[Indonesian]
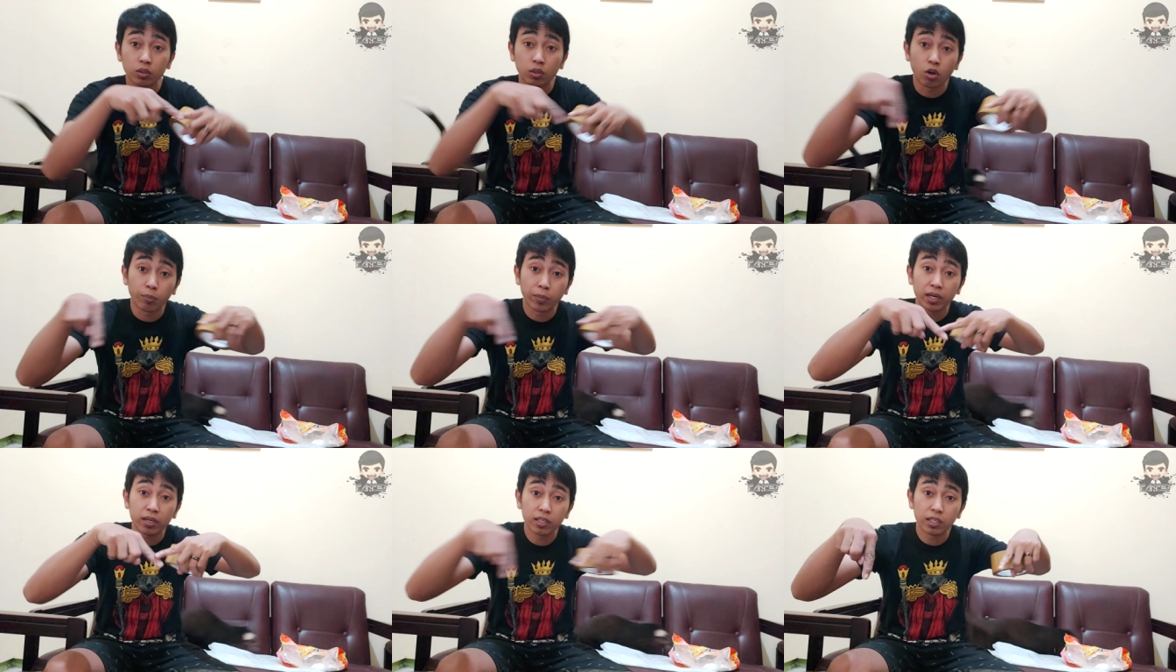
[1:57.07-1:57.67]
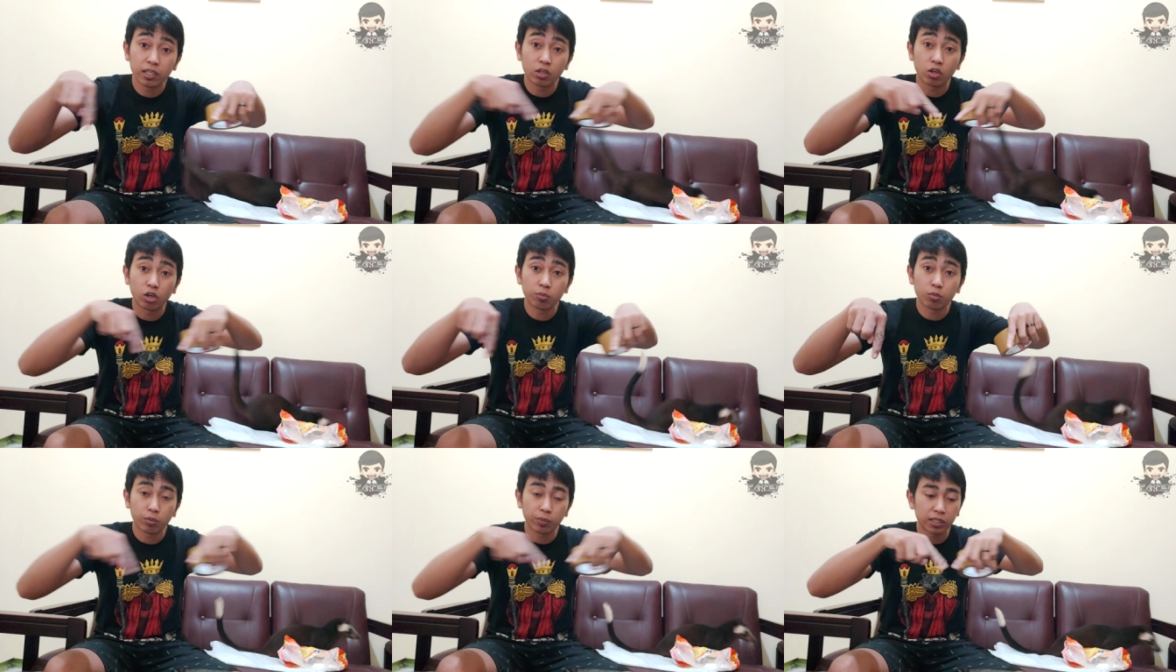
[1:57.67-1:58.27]
komen di
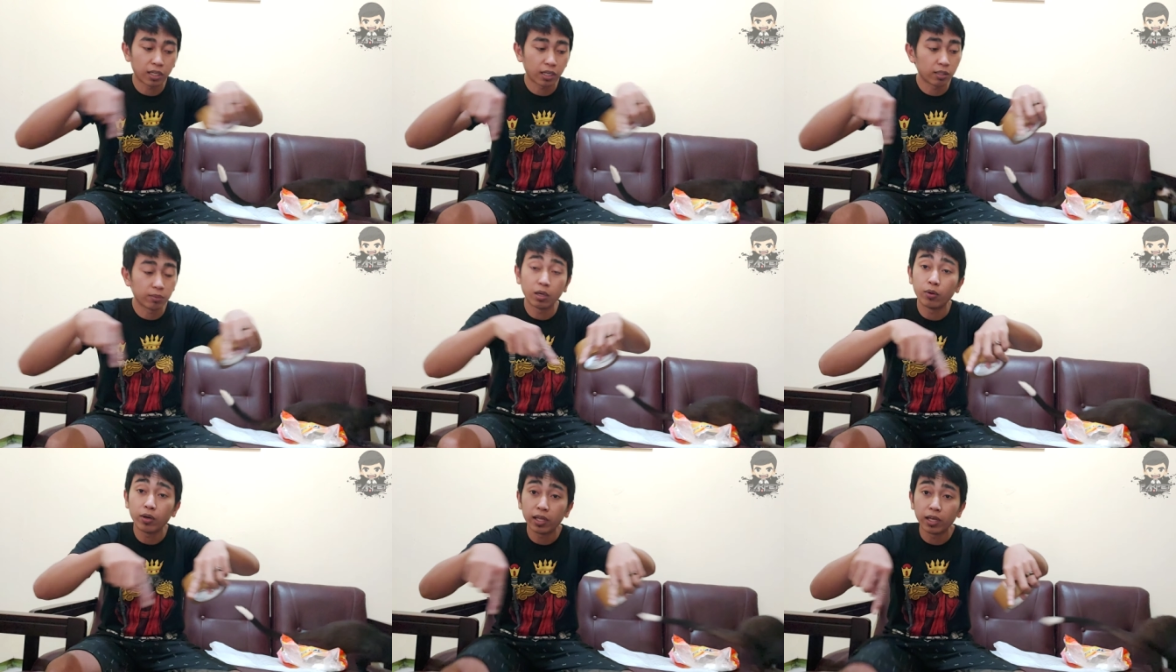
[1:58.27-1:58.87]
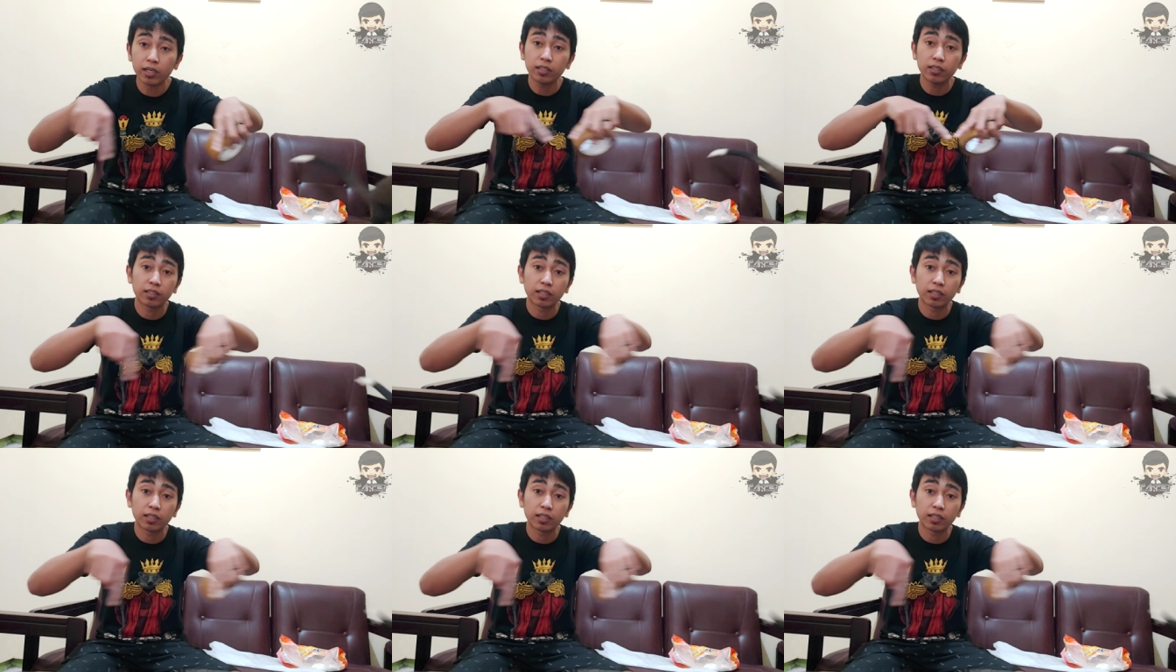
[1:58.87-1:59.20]
kolom komentar di bawah ya.